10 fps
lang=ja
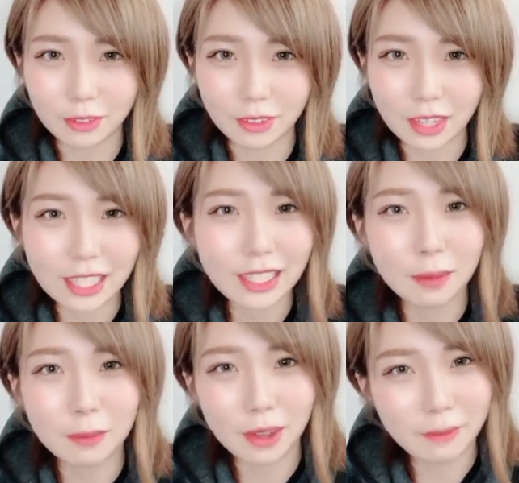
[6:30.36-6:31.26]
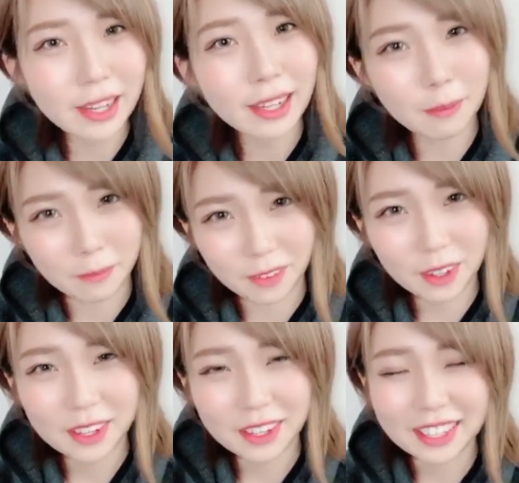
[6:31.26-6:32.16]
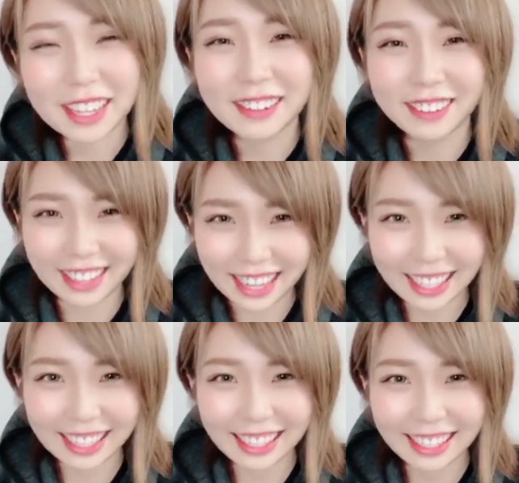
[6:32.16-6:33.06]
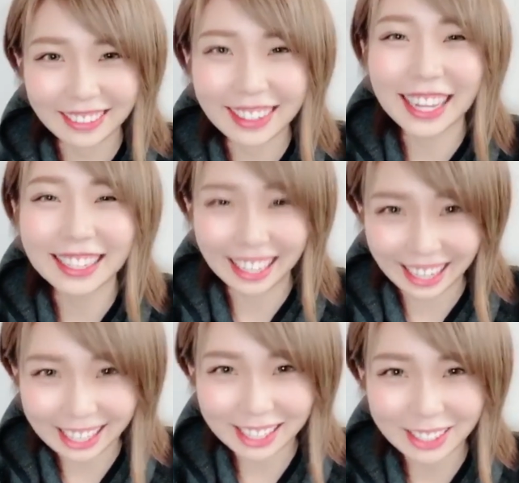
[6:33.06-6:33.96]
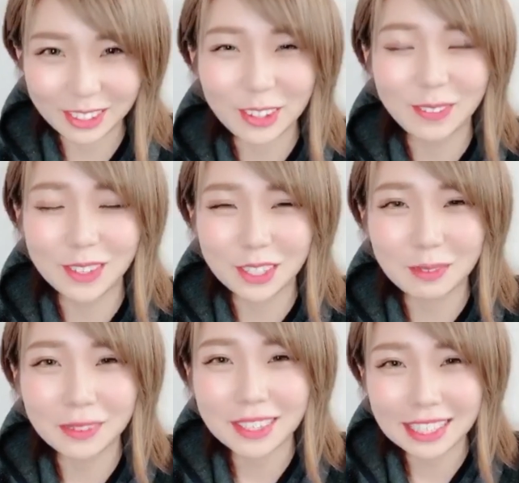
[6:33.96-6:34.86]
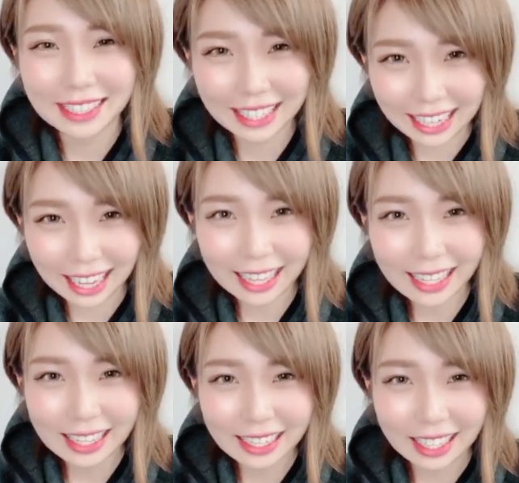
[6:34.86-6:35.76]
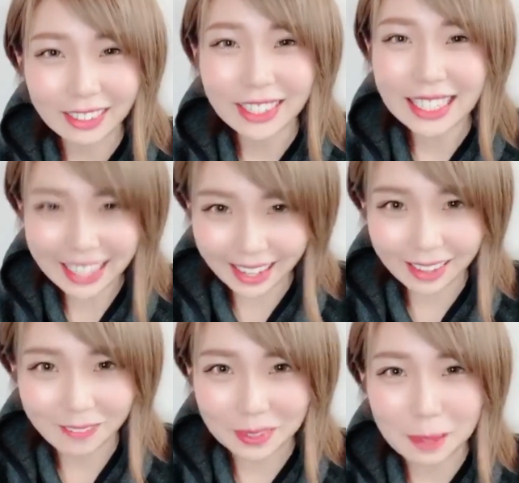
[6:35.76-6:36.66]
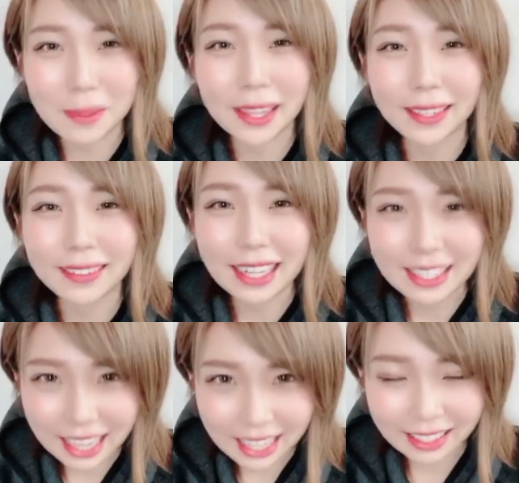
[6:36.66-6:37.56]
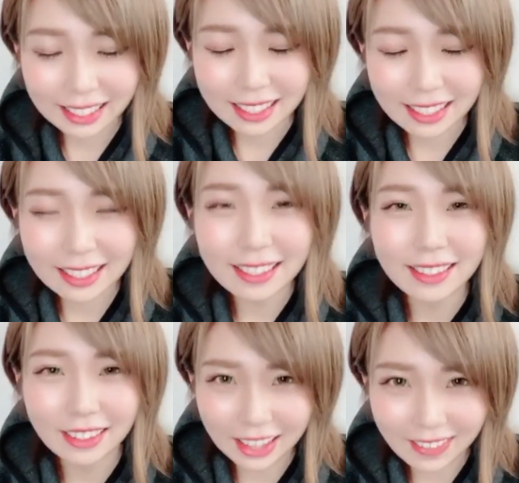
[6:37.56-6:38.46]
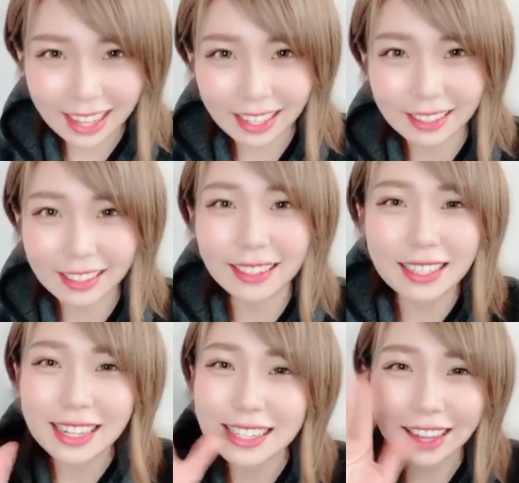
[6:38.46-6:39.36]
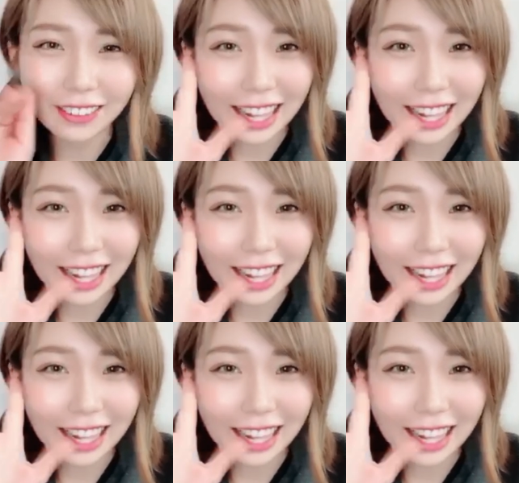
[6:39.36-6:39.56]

愛車もアメリカンも出るので、よかったらそこも注目しながら楽しんで見てみてください。それではさような